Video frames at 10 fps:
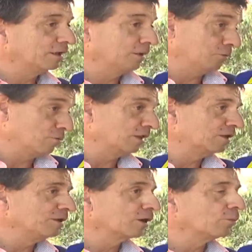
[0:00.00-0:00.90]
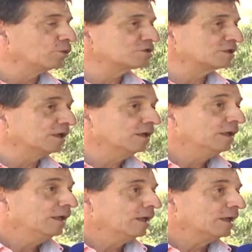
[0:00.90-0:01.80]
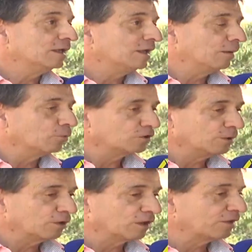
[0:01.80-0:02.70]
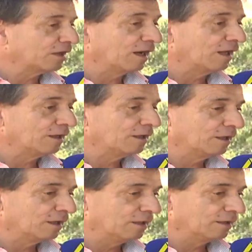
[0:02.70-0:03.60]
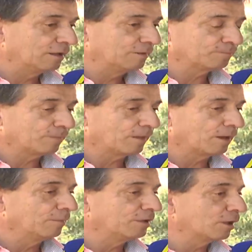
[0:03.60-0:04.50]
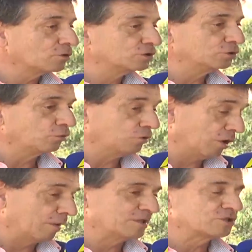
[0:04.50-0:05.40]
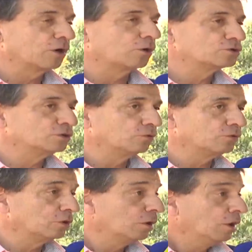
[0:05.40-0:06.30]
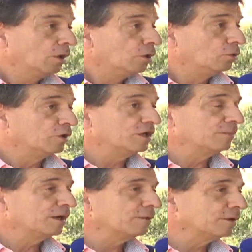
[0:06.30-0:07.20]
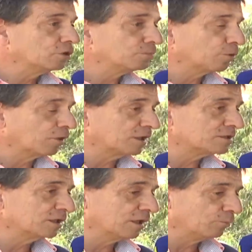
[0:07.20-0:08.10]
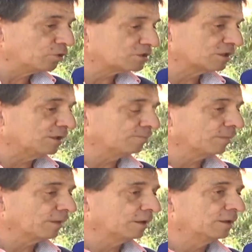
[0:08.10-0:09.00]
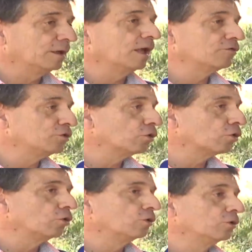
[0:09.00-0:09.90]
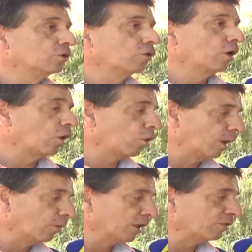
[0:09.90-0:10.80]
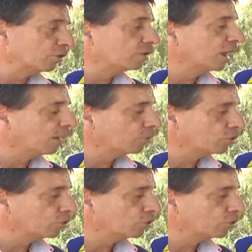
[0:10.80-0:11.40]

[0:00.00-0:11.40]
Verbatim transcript: asegura que desde el Ayuntamiento de Segorbe mantenemos nuestro compromiso de mejorar la red de caminos del término y realizaremos las actuaciones necesarias con nuestro presupuesto.